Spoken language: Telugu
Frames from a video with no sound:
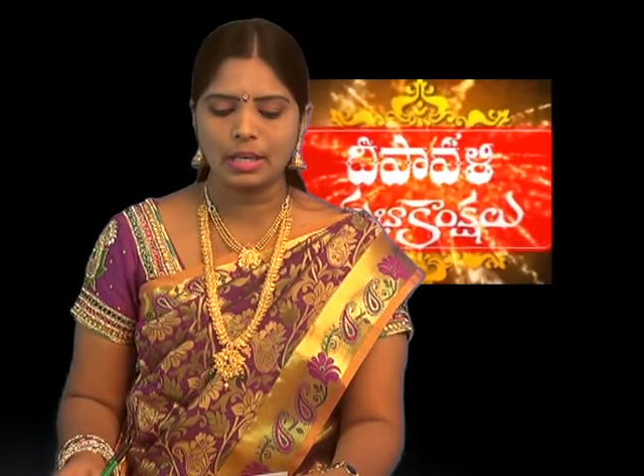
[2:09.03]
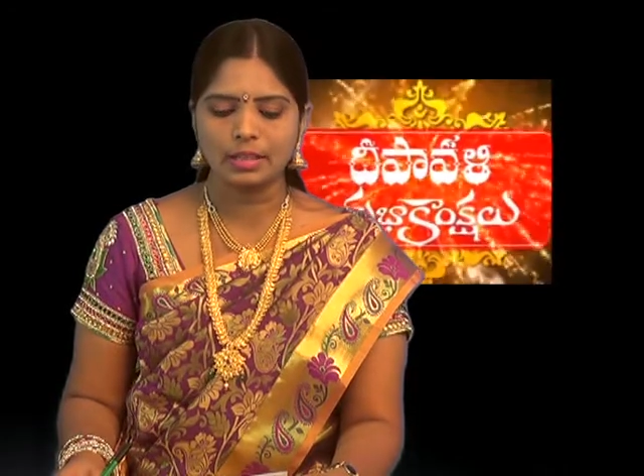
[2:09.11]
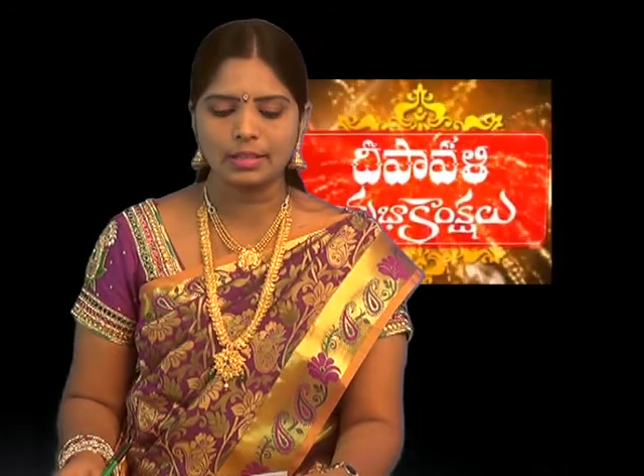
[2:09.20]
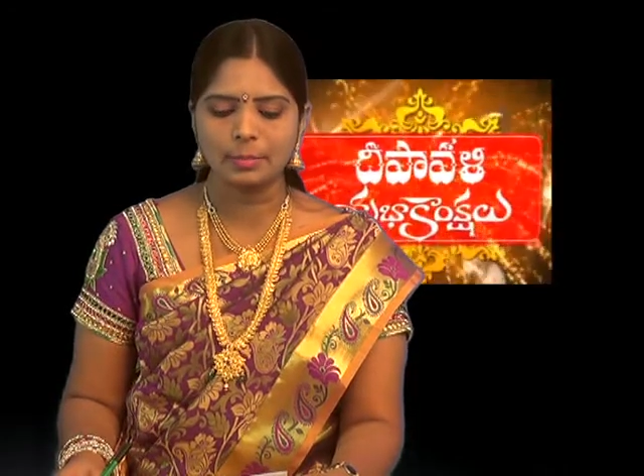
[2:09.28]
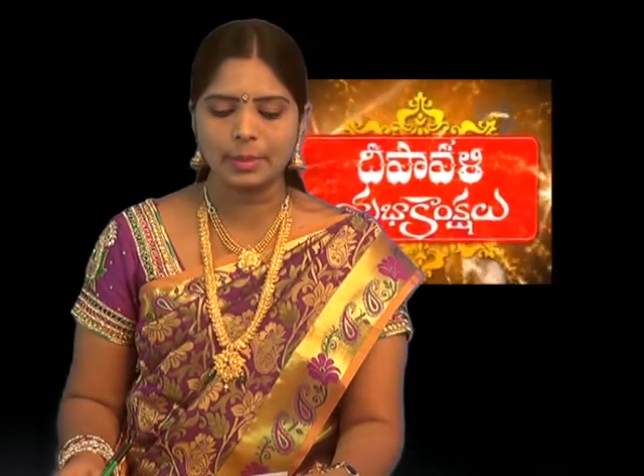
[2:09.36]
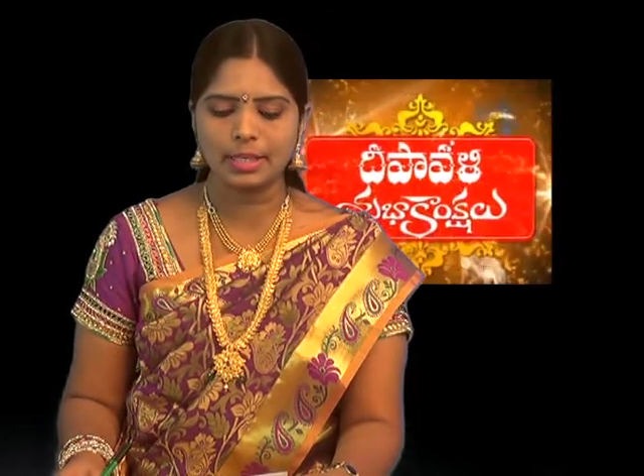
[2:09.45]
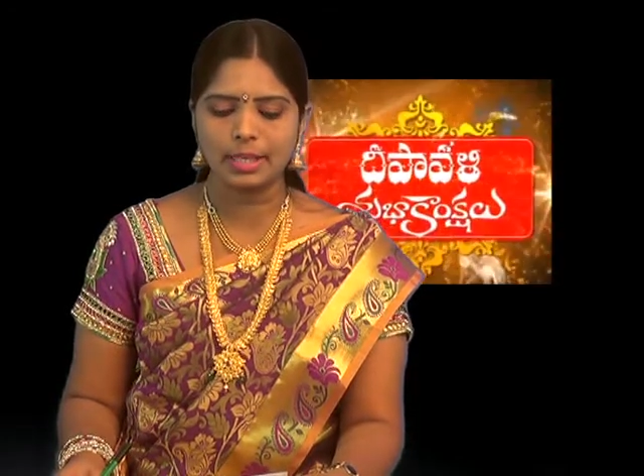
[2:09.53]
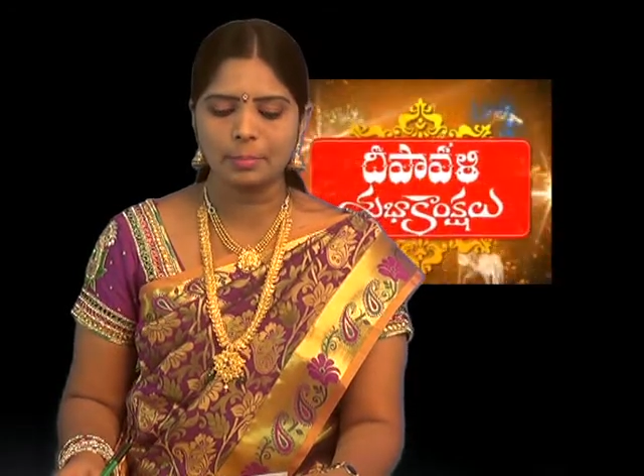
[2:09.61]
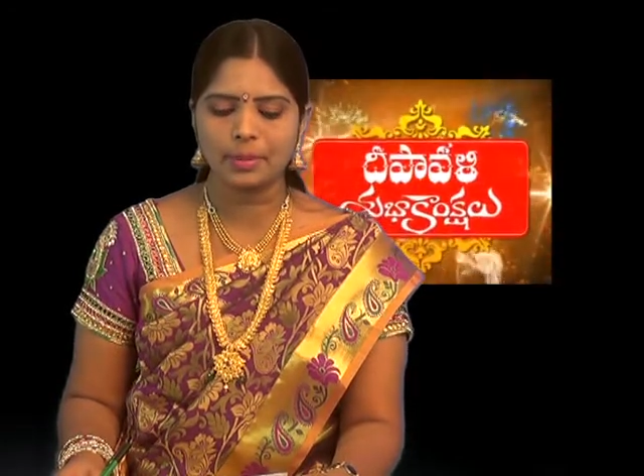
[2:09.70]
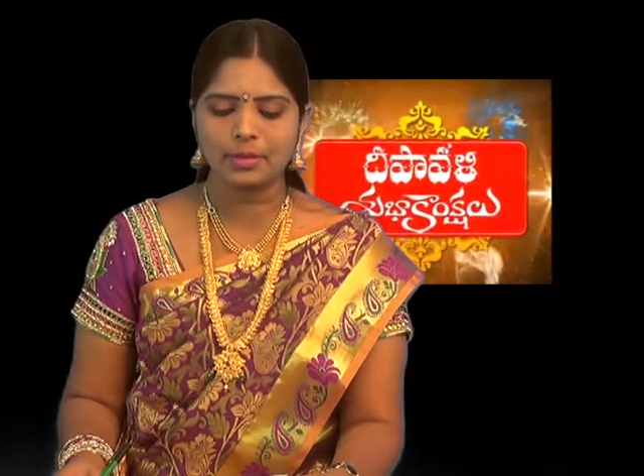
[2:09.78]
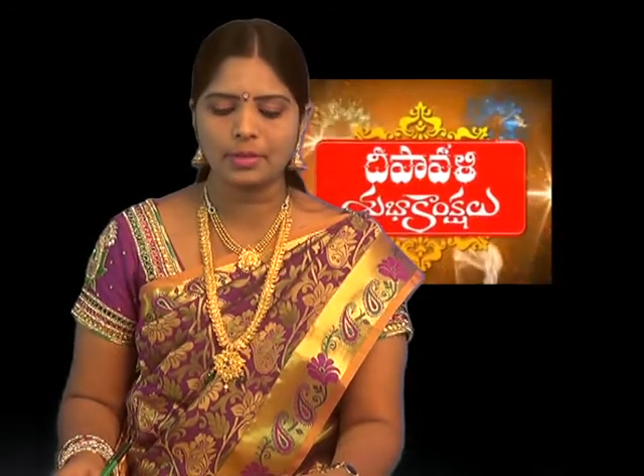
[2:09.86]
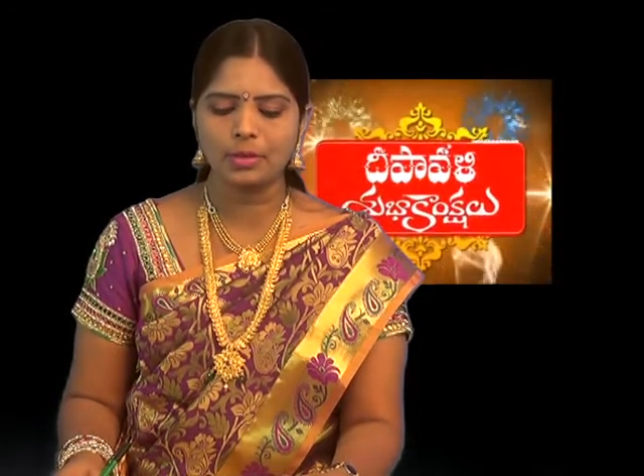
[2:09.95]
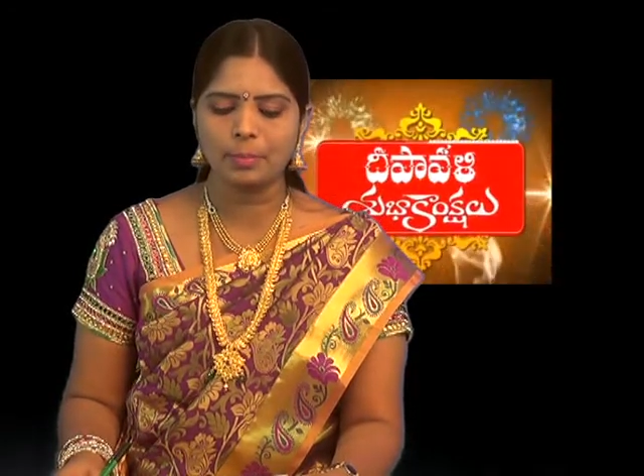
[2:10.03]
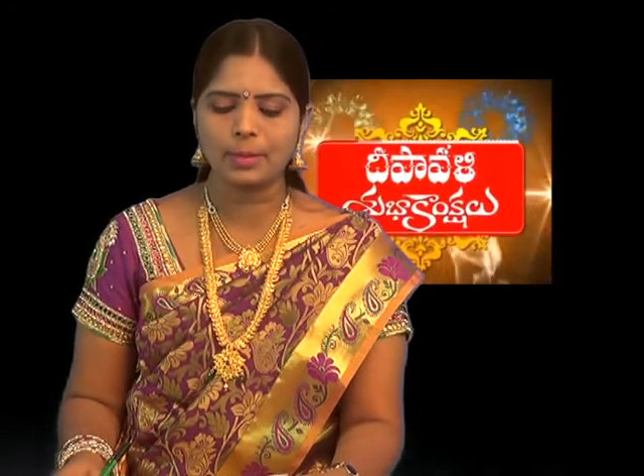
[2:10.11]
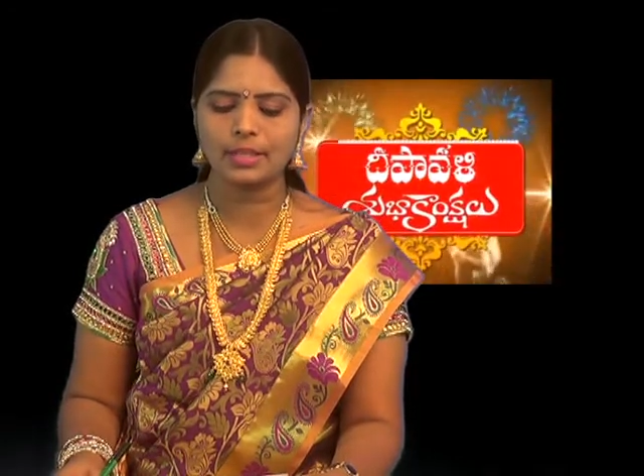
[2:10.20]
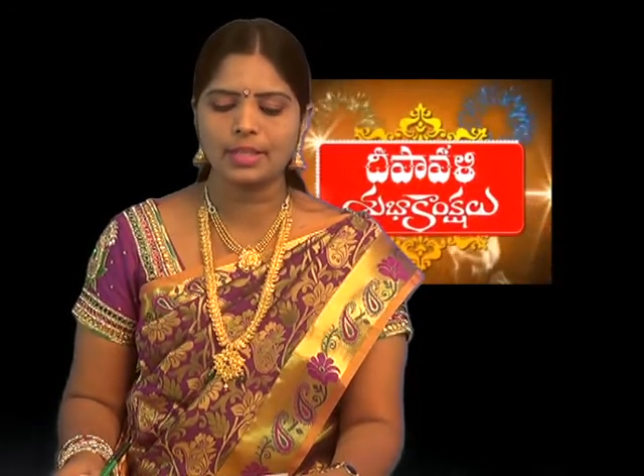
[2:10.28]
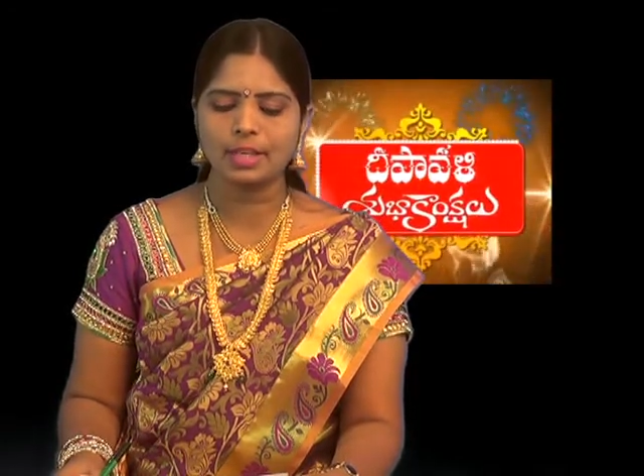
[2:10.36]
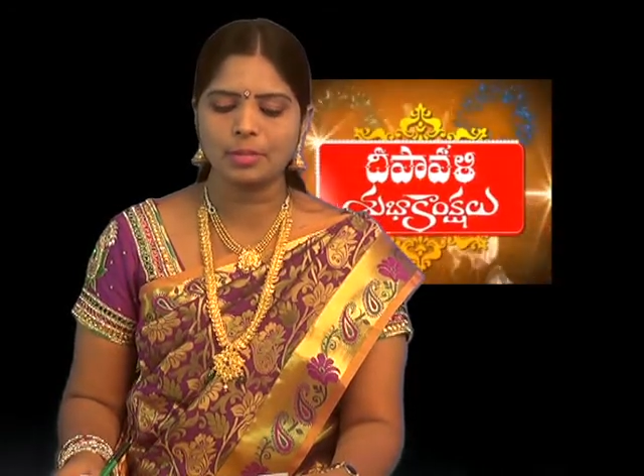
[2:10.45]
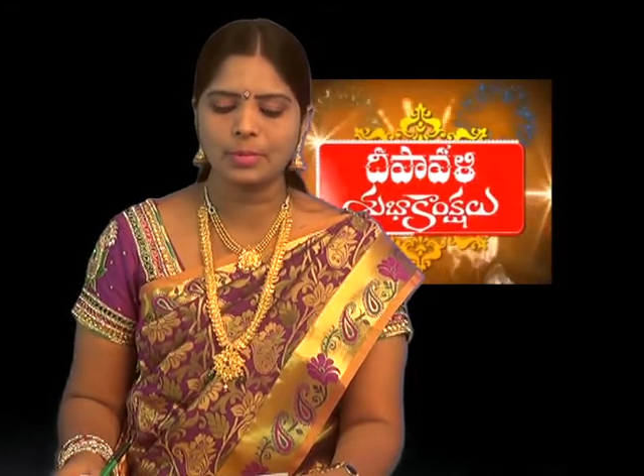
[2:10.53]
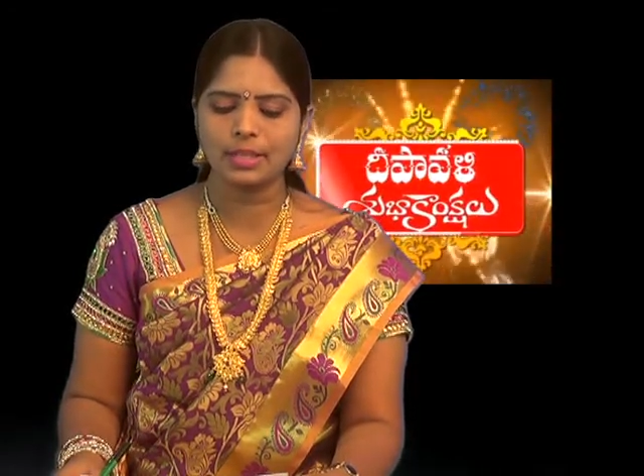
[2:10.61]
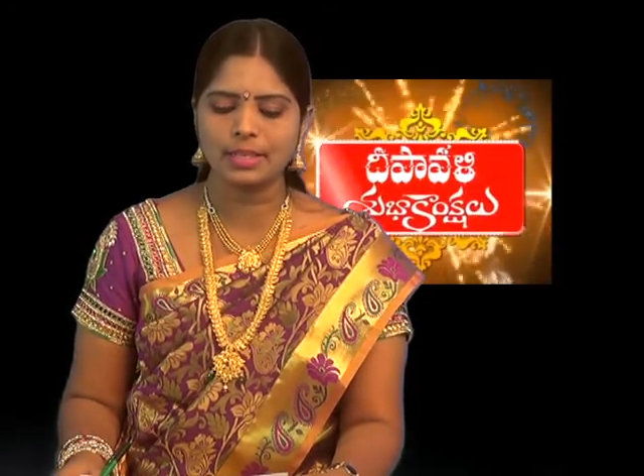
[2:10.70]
అత్తిలి మండల పరిధిలో పద్నాలుగు